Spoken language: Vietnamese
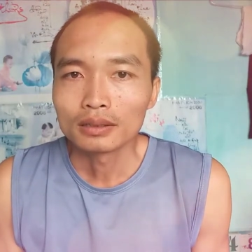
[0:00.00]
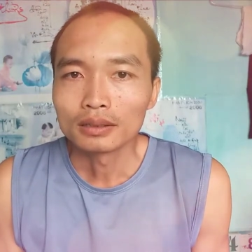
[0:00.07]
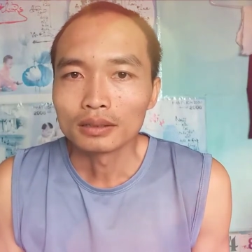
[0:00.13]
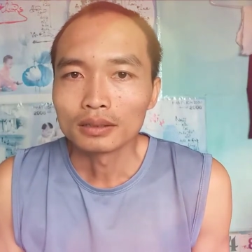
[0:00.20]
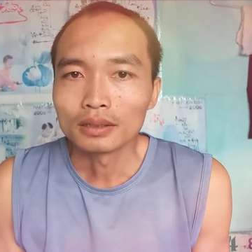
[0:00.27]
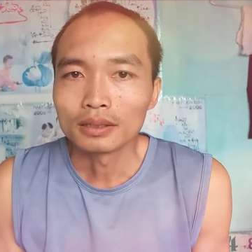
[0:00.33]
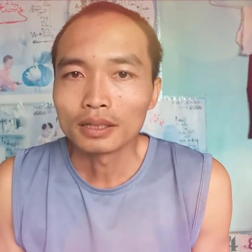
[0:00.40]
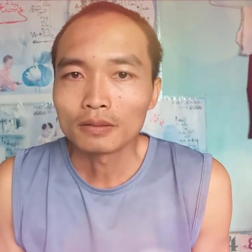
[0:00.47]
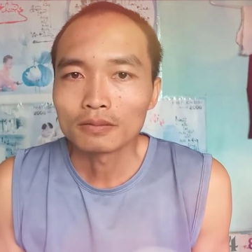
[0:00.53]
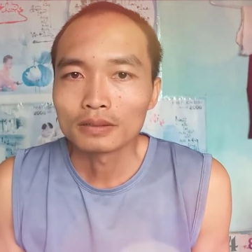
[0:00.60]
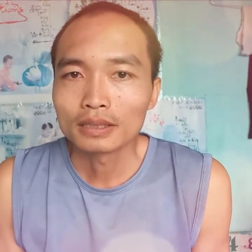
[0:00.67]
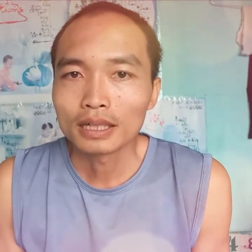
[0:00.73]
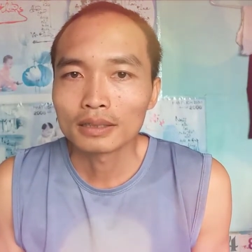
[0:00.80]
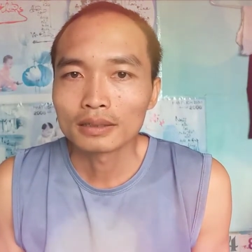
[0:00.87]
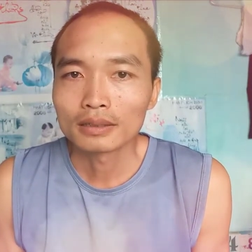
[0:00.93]
Từ người
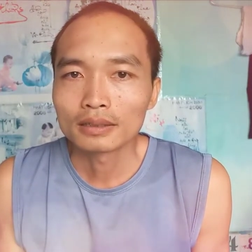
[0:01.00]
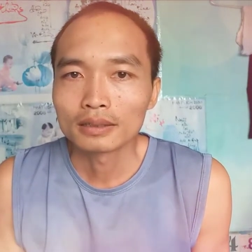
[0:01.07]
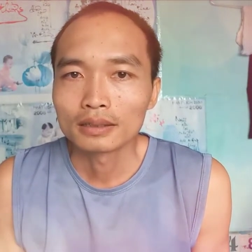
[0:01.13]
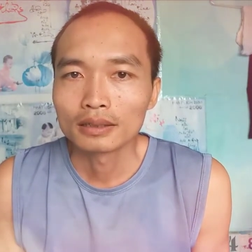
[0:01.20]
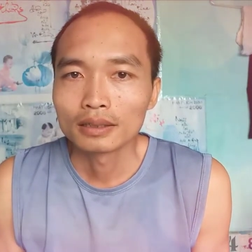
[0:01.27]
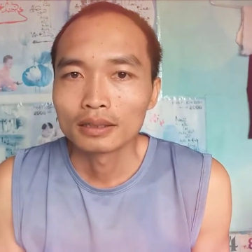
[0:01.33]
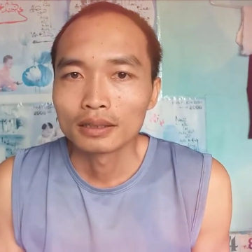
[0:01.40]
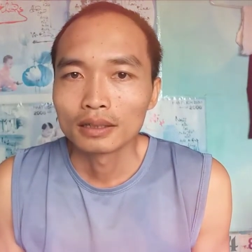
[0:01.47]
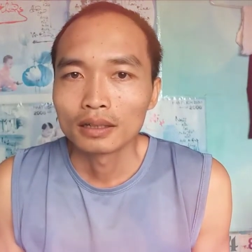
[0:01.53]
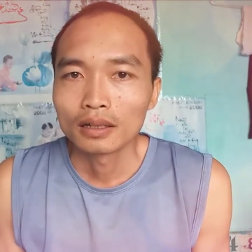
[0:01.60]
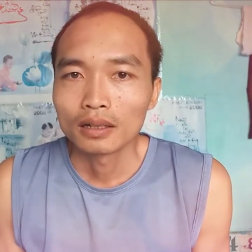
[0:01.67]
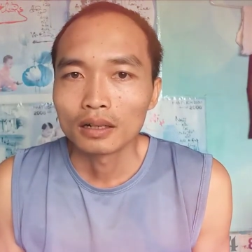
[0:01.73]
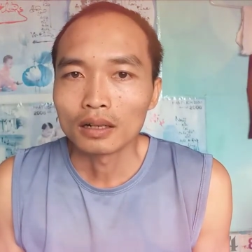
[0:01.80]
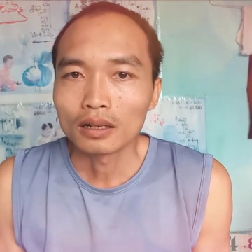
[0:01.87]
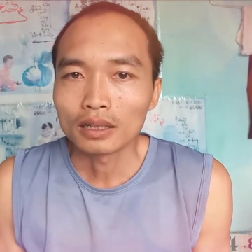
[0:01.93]
nông dân,
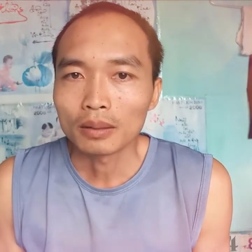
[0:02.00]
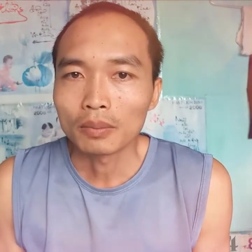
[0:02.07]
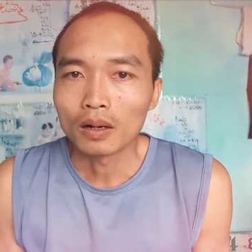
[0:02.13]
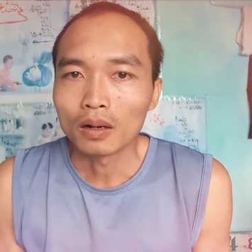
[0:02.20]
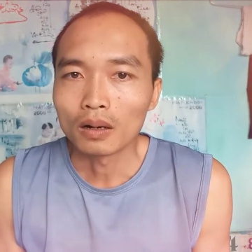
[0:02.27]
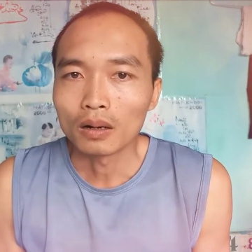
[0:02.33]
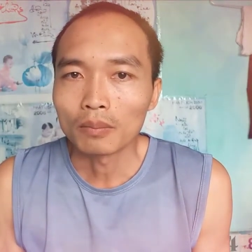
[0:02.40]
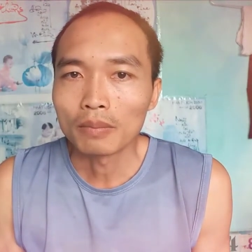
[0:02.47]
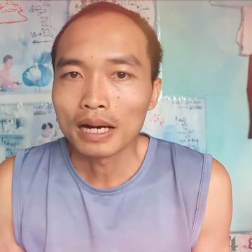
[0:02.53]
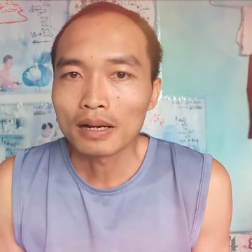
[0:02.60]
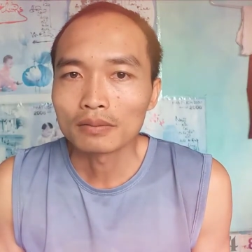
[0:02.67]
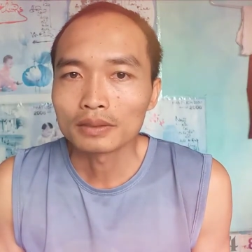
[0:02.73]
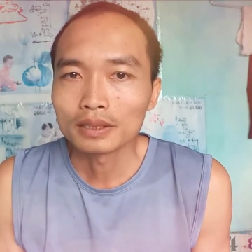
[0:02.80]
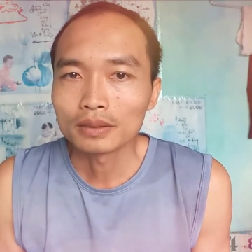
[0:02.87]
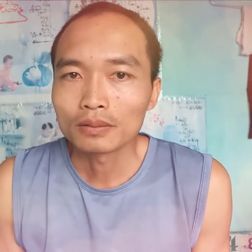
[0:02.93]
họ đã bỏ
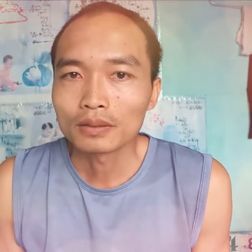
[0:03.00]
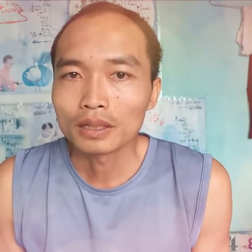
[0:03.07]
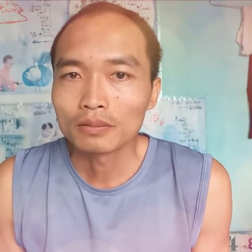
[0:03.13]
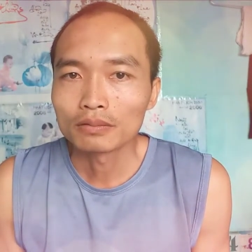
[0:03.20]
bao nhiêu